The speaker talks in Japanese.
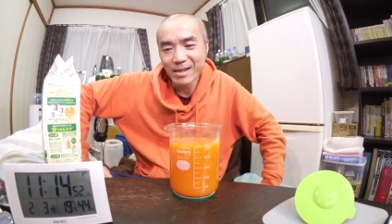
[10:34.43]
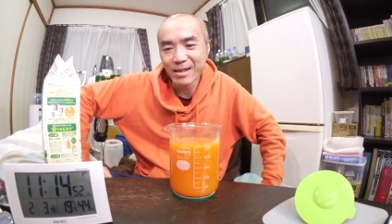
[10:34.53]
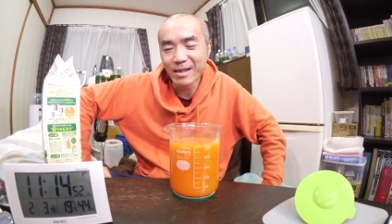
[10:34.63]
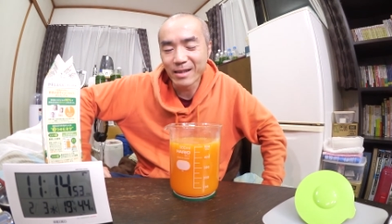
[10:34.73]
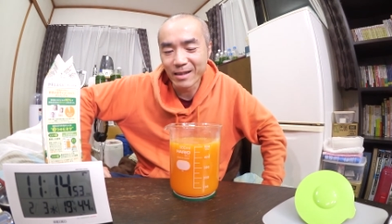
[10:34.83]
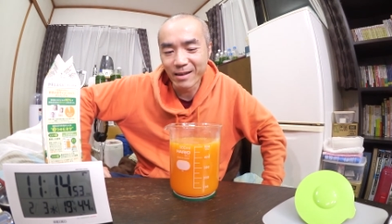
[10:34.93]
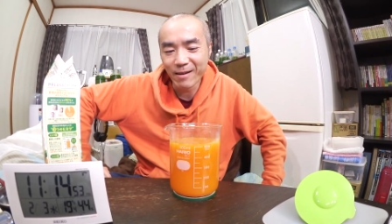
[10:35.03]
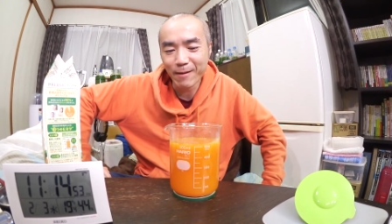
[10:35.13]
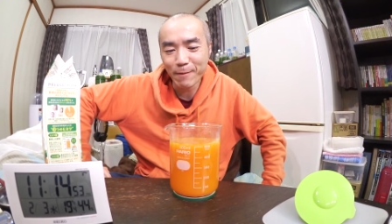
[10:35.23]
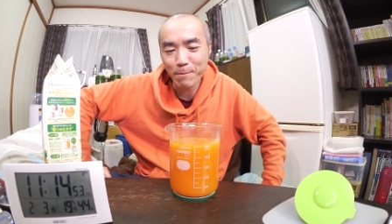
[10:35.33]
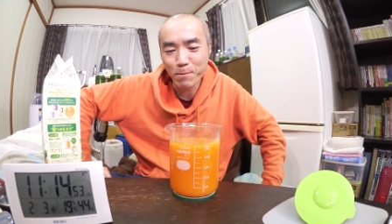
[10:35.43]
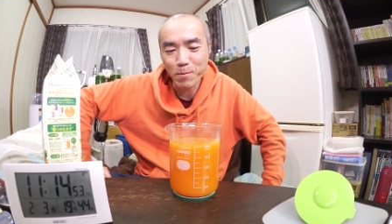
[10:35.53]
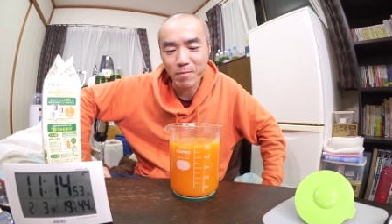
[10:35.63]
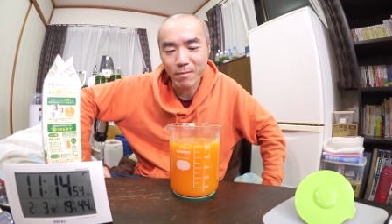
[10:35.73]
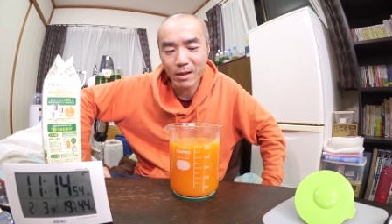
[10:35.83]
いかんね、う
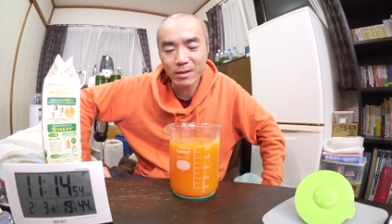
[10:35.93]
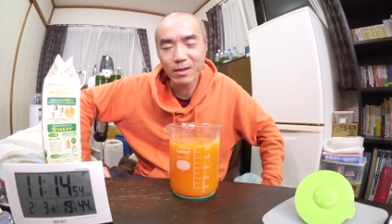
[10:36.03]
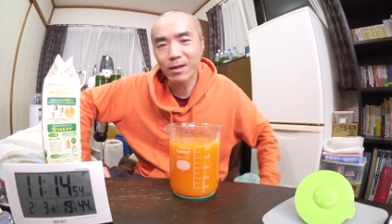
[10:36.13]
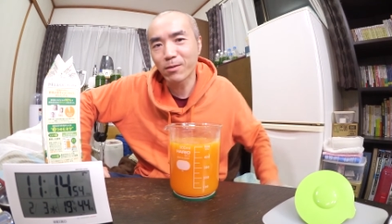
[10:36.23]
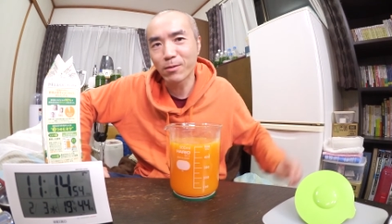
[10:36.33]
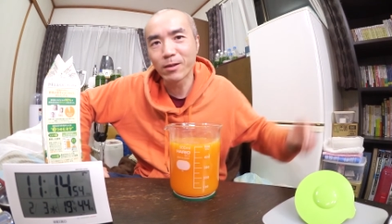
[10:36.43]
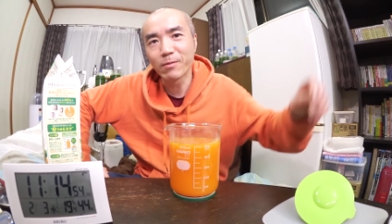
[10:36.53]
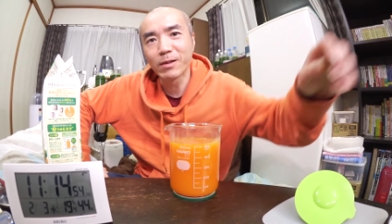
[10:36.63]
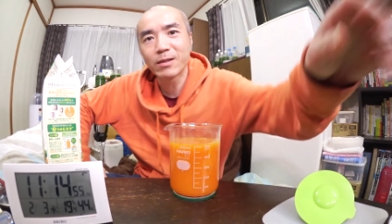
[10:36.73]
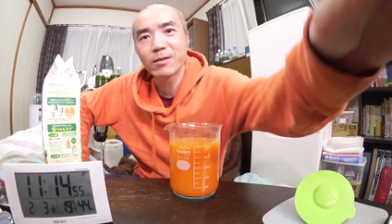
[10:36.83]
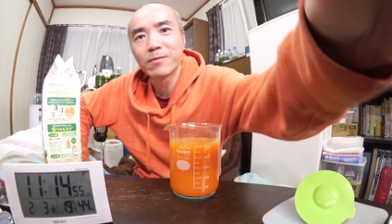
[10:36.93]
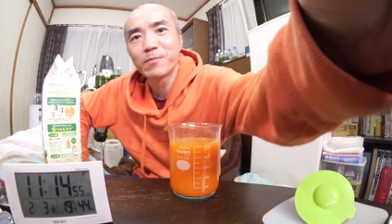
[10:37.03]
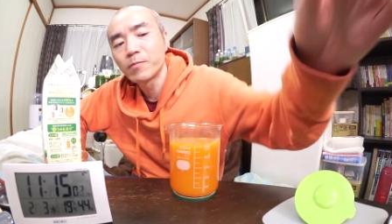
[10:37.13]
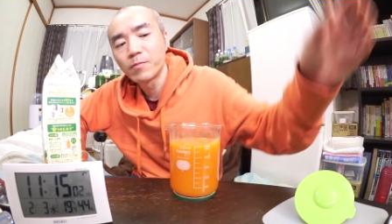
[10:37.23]
ん、したら取っていきます